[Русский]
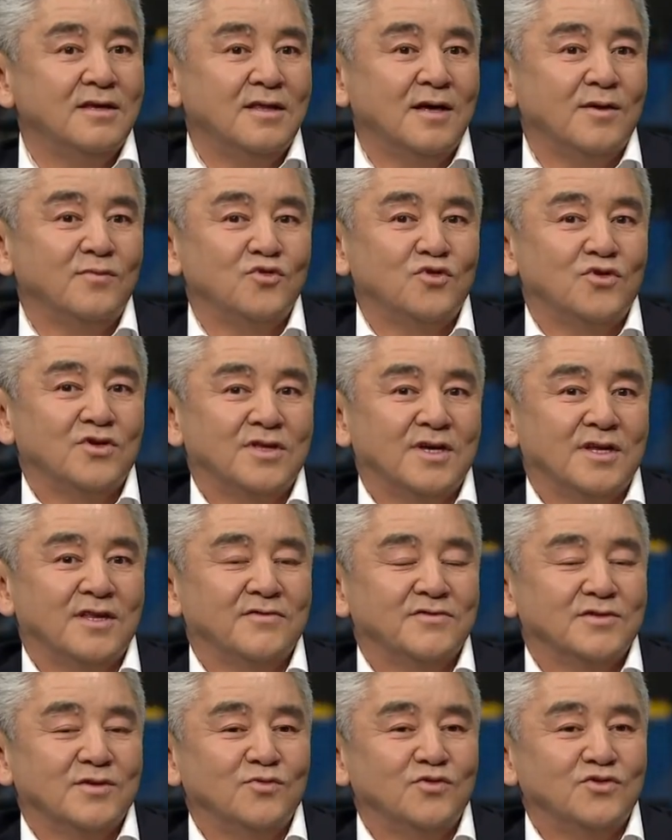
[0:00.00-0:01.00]
нам,
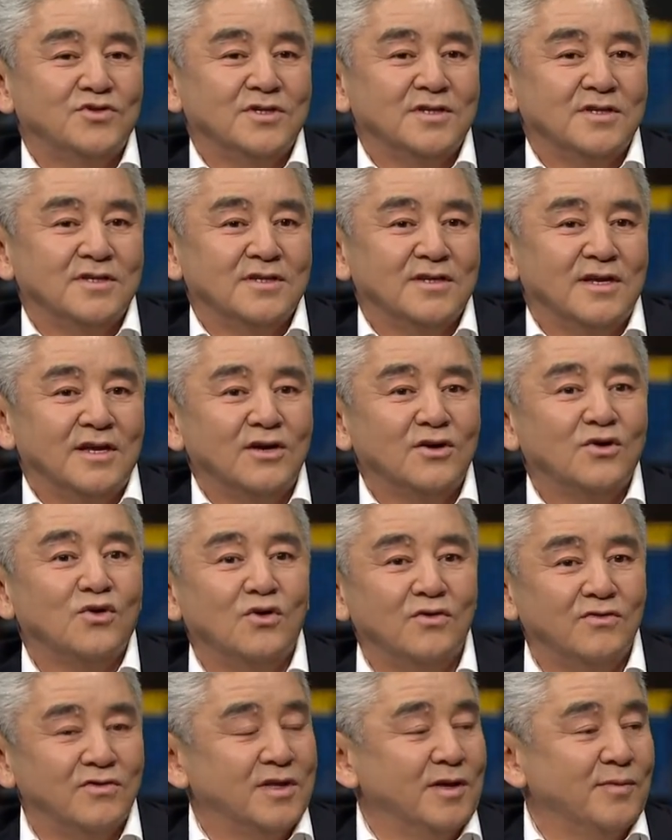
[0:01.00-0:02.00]
нуратановцам, очень
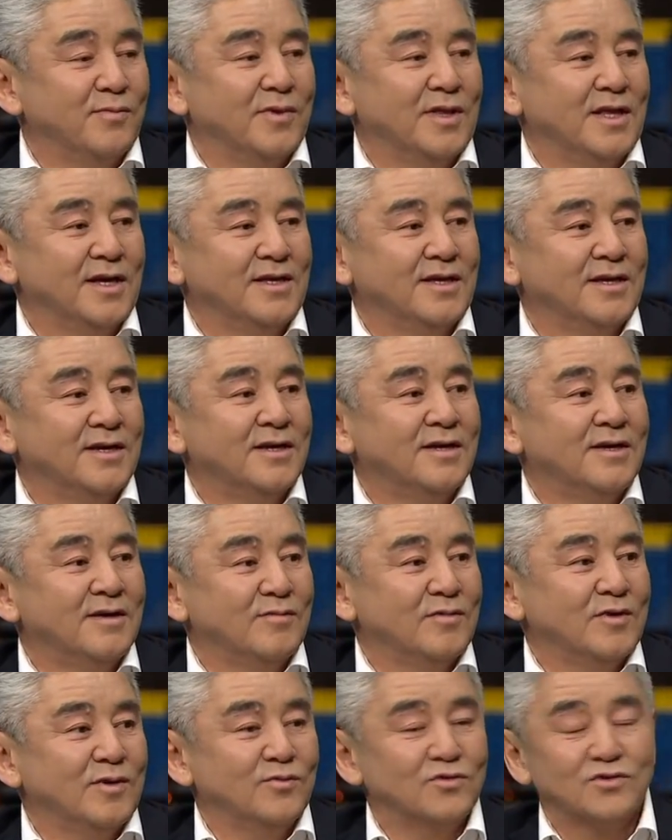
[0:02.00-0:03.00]
легко в этом плане,
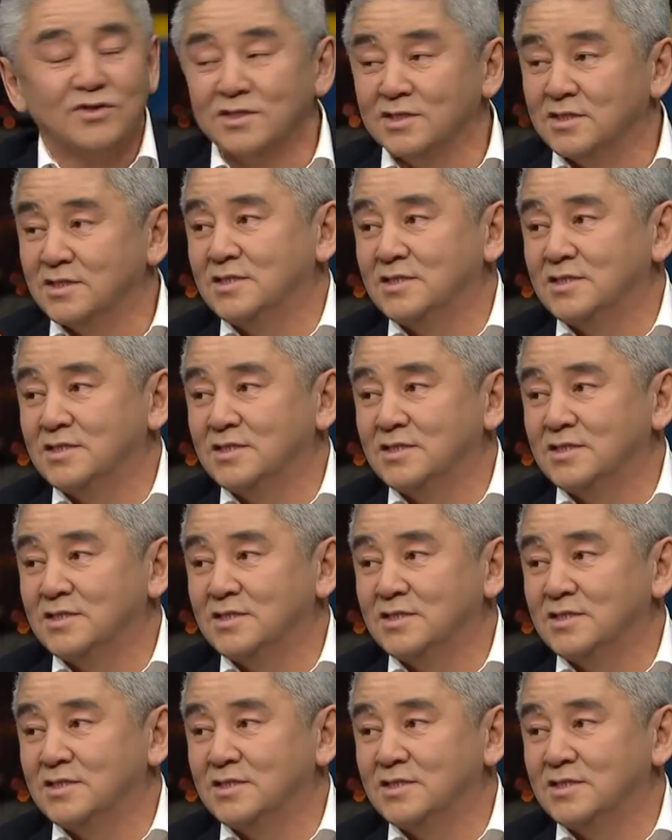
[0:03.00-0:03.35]
потому что